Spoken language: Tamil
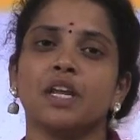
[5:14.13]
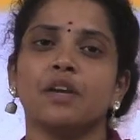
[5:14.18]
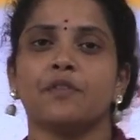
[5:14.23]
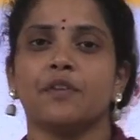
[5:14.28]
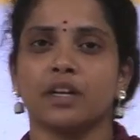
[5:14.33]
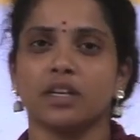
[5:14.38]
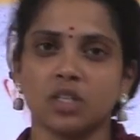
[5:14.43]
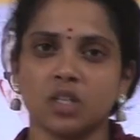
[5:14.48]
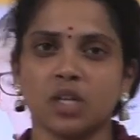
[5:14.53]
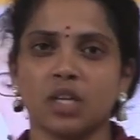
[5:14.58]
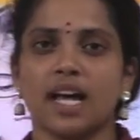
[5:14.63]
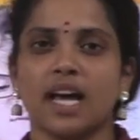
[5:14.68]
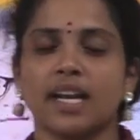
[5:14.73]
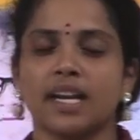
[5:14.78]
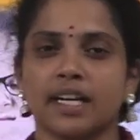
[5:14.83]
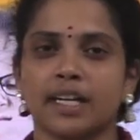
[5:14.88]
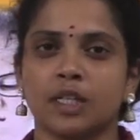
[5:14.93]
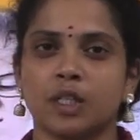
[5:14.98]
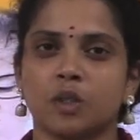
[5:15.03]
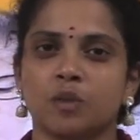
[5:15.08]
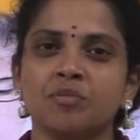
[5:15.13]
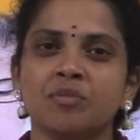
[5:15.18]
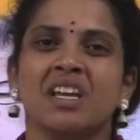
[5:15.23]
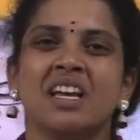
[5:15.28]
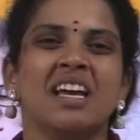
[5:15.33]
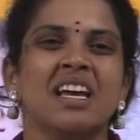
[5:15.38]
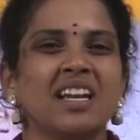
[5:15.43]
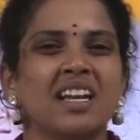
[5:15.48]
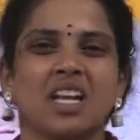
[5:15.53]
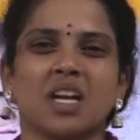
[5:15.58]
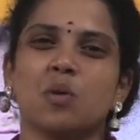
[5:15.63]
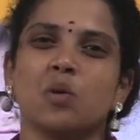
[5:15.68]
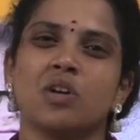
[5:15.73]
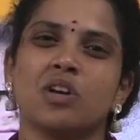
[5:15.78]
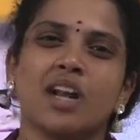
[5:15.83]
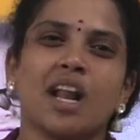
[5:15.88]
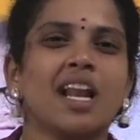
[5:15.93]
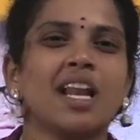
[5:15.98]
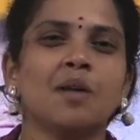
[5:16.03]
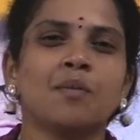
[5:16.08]
ஃபங்க்ஷனாக இருக்கட்டும் இன்றைக்கி
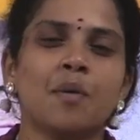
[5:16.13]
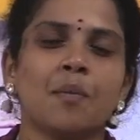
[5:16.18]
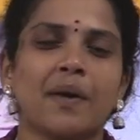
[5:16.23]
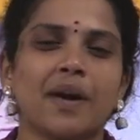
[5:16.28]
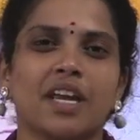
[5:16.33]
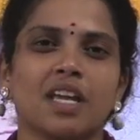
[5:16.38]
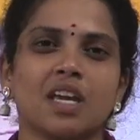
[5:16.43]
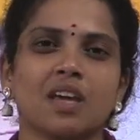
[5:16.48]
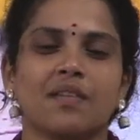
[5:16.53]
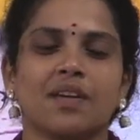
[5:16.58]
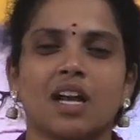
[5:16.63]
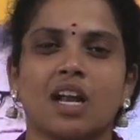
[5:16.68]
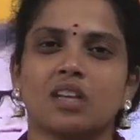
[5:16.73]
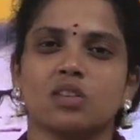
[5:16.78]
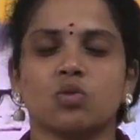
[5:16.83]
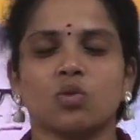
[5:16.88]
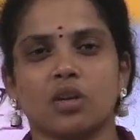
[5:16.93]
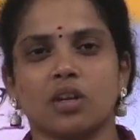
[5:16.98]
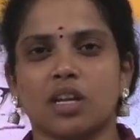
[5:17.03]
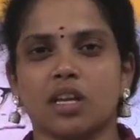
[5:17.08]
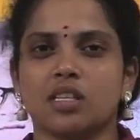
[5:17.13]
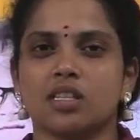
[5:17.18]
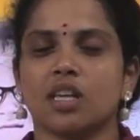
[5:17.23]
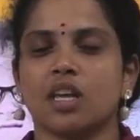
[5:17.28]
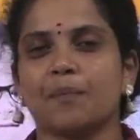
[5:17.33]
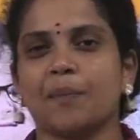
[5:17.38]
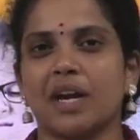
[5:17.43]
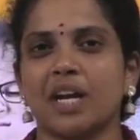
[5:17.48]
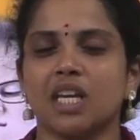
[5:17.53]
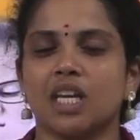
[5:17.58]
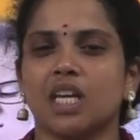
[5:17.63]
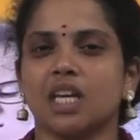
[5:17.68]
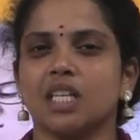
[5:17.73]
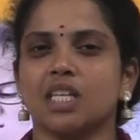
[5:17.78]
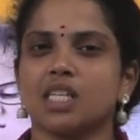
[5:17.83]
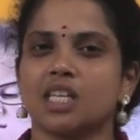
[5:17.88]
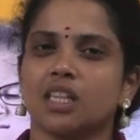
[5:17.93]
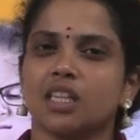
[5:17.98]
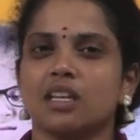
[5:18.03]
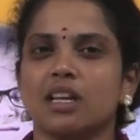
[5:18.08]
ஒரு நாள் நம்ம படிக்க வேணாம் ஸோ இன்றைக்கி
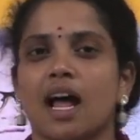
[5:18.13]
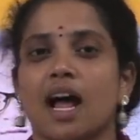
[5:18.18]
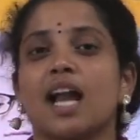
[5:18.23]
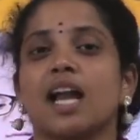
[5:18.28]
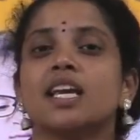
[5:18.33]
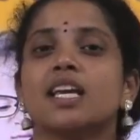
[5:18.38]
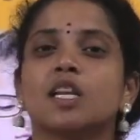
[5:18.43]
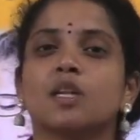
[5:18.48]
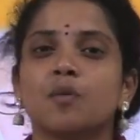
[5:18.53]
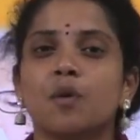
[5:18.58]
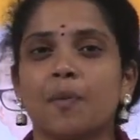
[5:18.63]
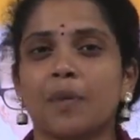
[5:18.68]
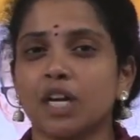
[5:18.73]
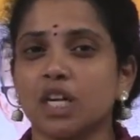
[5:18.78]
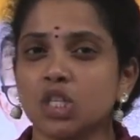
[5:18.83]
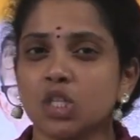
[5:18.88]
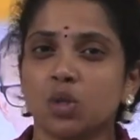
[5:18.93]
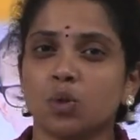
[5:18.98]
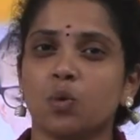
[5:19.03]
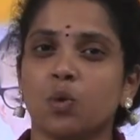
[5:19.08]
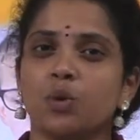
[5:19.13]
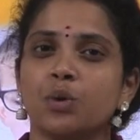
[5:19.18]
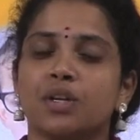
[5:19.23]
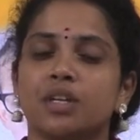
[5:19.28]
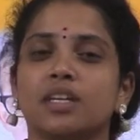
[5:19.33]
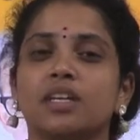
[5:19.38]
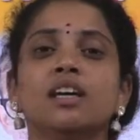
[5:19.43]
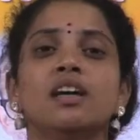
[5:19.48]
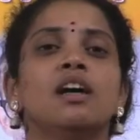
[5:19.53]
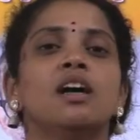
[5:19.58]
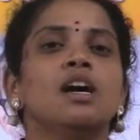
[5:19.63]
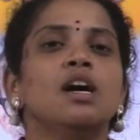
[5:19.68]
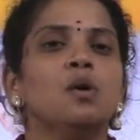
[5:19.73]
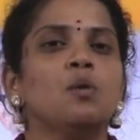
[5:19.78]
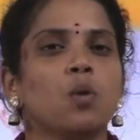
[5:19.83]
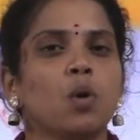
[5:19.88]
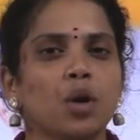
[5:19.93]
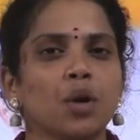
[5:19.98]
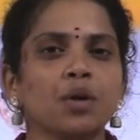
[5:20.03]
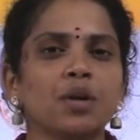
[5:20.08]
படிக்கிறத சேர்த்து நாளைக்கு நம்ம படிச்சிருவோன்ட்டு
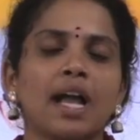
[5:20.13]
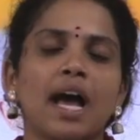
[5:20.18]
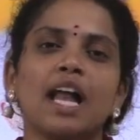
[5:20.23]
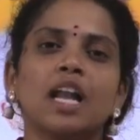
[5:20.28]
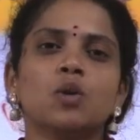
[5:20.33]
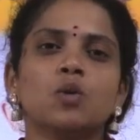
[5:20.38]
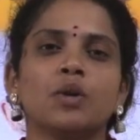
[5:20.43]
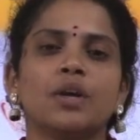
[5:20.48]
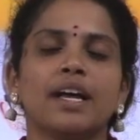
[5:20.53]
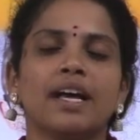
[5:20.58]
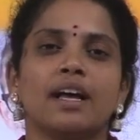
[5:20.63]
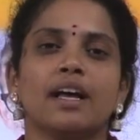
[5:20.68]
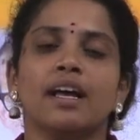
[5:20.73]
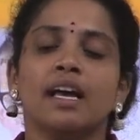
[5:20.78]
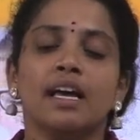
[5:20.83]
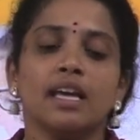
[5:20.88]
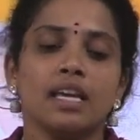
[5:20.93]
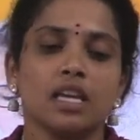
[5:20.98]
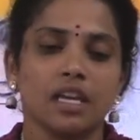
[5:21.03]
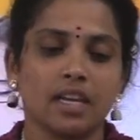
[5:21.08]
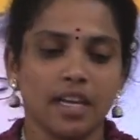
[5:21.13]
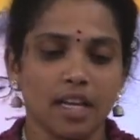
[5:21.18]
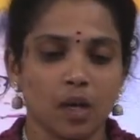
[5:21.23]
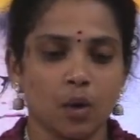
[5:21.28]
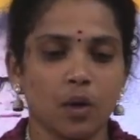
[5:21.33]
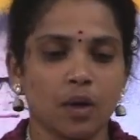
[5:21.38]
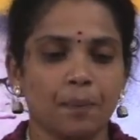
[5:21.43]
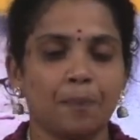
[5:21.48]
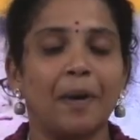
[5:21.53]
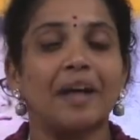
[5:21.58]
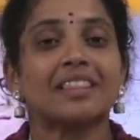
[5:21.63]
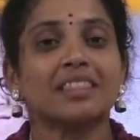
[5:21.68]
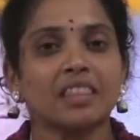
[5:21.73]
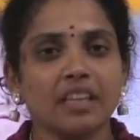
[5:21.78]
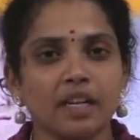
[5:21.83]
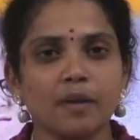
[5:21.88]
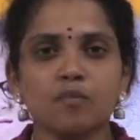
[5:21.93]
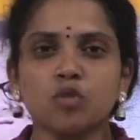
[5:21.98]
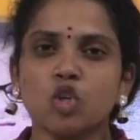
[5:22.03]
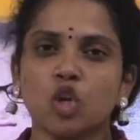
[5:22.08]
ஒரு நாள் கூட நீங்கள் ஒரு பத்து
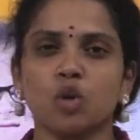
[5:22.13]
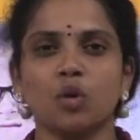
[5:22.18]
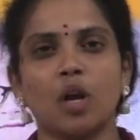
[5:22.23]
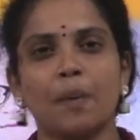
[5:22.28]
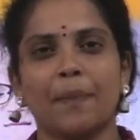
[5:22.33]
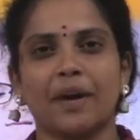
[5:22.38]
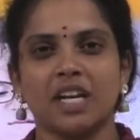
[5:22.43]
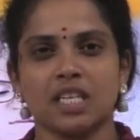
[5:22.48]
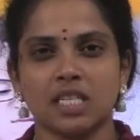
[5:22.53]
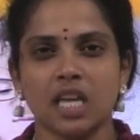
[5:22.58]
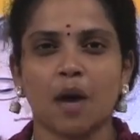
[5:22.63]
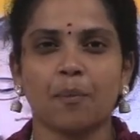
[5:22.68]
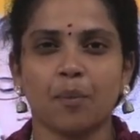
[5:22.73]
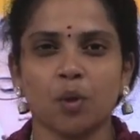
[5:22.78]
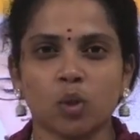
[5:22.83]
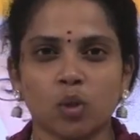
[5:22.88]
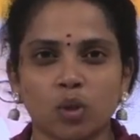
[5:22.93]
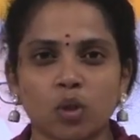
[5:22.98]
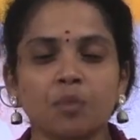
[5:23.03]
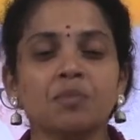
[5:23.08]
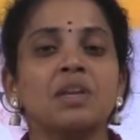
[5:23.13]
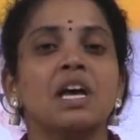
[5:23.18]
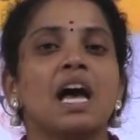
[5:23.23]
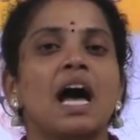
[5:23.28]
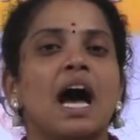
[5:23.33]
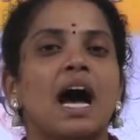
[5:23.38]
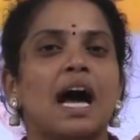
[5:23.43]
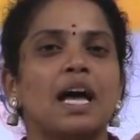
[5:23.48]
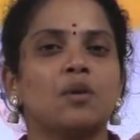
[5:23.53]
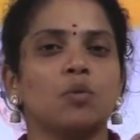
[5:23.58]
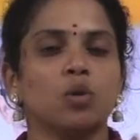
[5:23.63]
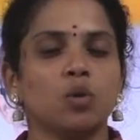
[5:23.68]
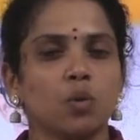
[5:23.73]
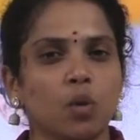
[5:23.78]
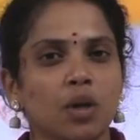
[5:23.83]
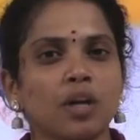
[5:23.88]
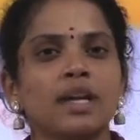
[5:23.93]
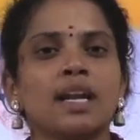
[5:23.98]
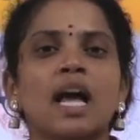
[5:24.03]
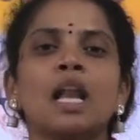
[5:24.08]
நிமிஷம் கூட படித்தா போதும் அது
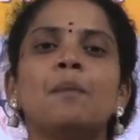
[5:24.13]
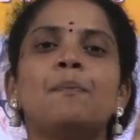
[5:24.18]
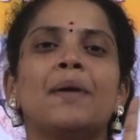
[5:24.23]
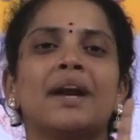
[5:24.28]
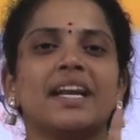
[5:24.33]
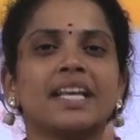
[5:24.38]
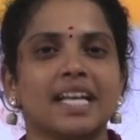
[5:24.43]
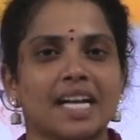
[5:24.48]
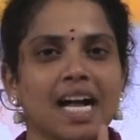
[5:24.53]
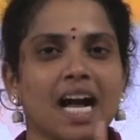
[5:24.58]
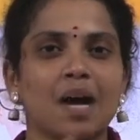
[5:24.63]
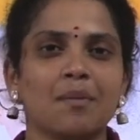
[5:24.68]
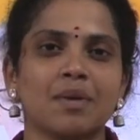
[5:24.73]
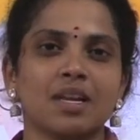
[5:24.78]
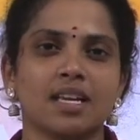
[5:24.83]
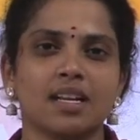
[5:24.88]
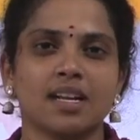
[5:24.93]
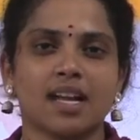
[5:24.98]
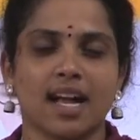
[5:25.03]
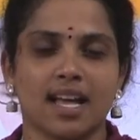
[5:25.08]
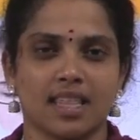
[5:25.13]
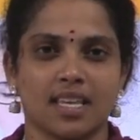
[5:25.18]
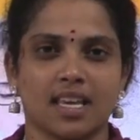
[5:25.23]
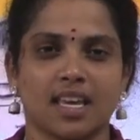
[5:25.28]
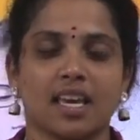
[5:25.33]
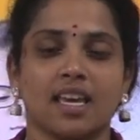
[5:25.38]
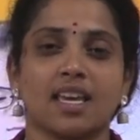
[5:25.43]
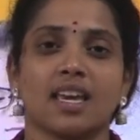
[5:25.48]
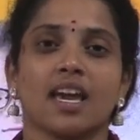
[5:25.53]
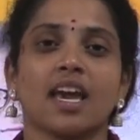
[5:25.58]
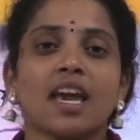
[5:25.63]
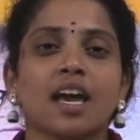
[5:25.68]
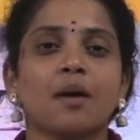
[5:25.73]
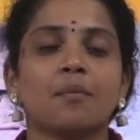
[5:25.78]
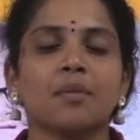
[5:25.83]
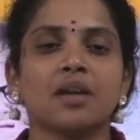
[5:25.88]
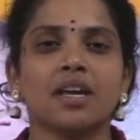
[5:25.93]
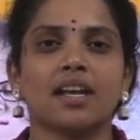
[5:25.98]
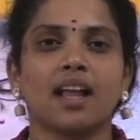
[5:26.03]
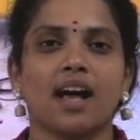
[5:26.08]
ஒரு நாள் படிக்காமல் இருக்காதீங்க ஏன்
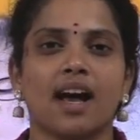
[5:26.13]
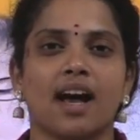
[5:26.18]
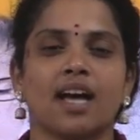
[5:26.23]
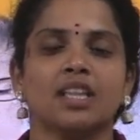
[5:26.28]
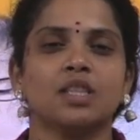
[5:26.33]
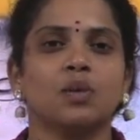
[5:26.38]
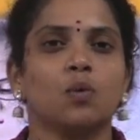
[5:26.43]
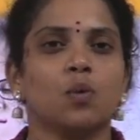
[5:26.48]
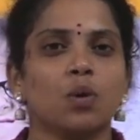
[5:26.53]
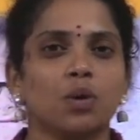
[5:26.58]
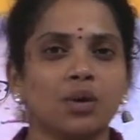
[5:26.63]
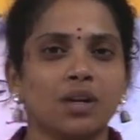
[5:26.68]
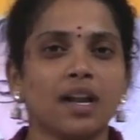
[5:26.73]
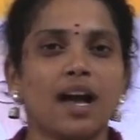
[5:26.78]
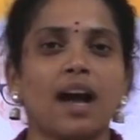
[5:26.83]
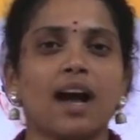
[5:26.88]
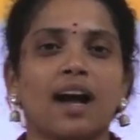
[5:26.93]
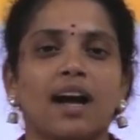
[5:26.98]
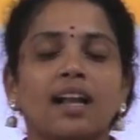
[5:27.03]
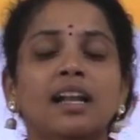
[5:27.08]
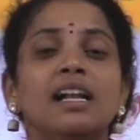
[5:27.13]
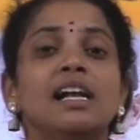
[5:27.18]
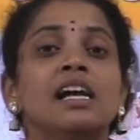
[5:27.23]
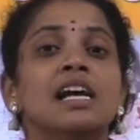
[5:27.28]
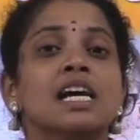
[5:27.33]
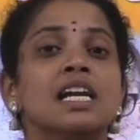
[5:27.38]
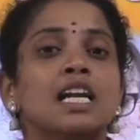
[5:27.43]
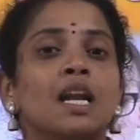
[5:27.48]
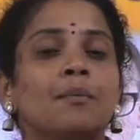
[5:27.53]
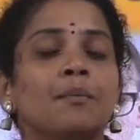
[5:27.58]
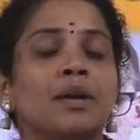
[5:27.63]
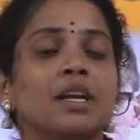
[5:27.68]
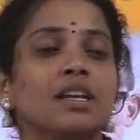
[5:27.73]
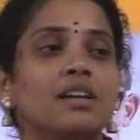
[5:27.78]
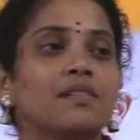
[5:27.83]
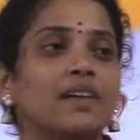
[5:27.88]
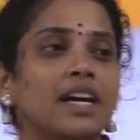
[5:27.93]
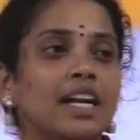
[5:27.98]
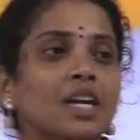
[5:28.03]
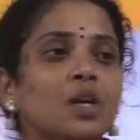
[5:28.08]
அப்படின்னா அந்த ஒரு நாள்
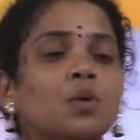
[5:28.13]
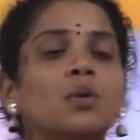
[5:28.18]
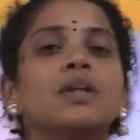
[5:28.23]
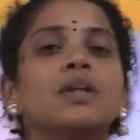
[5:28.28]
நம்மளுக்கு வரக்கூடிய